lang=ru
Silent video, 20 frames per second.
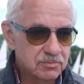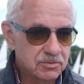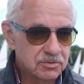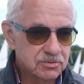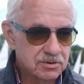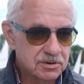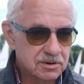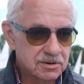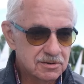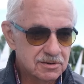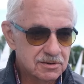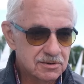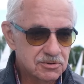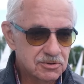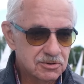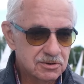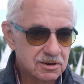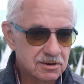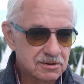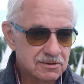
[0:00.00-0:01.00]
сборная России
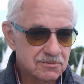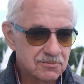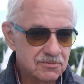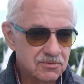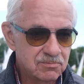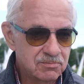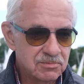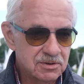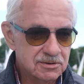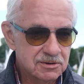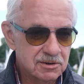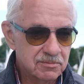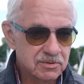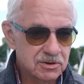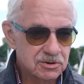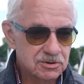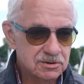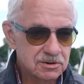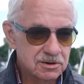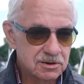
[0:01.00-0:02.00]
считает своим местом
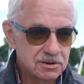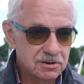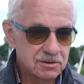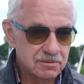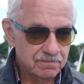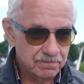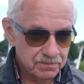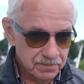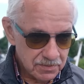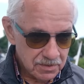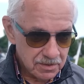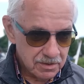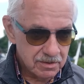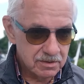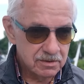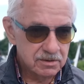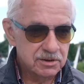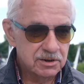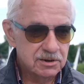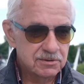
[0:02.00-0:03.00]
рождения
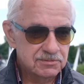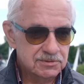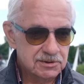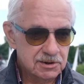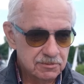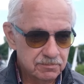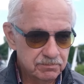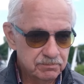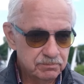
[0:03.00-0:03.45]
Кривск,